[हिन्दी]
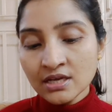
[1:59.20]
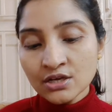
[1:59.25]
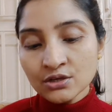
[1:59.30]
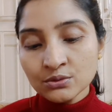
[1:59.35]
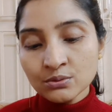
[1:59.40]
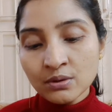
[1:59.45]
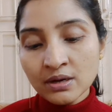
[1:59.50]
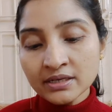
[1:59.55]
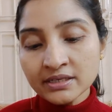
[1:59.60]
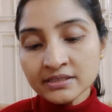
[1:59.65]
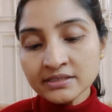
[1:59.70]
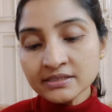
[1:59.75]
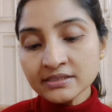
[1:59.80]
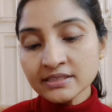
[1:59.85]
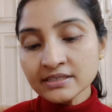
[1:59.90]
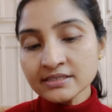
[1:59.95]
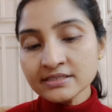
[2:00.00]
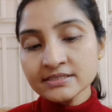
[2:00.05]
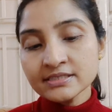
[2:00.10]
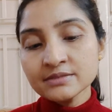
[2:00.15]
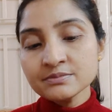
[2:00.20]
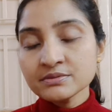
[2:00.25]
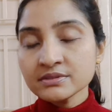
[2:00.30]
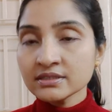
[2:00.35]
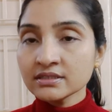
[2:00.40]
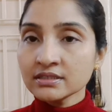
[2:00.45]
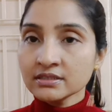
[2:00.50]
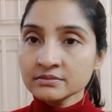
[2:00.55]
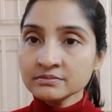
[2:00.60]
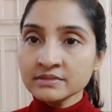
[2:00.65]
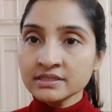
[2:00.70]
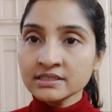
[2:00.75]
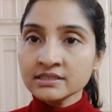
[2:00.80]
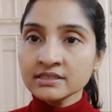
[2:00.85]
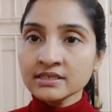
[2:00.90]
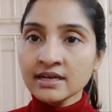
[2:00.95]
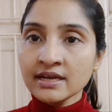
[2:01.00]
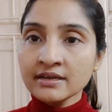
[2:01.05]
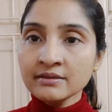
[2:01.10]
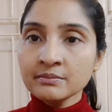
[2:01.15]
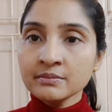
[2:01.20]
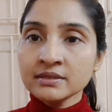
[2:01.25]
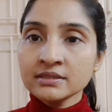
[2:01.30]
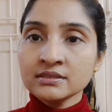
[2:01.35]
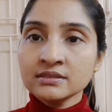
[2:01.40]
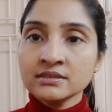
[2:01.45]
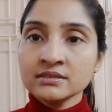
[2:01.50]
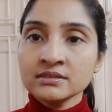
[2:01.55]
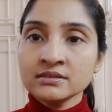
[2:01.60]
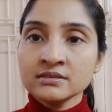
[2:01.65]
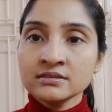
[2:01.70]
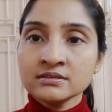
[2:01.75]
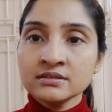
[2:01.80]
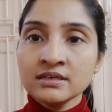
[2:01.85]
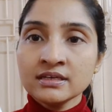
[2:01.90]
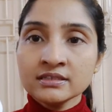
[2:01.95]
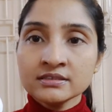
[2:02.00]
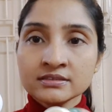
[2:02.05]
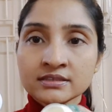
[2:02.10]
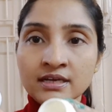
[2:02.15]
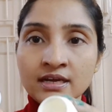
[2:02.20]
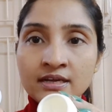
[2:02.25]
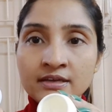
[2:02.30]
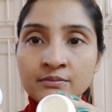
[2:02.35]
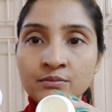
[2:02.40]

क्वांटिटी के हिसाब से कम दिख रहा है बट लगता है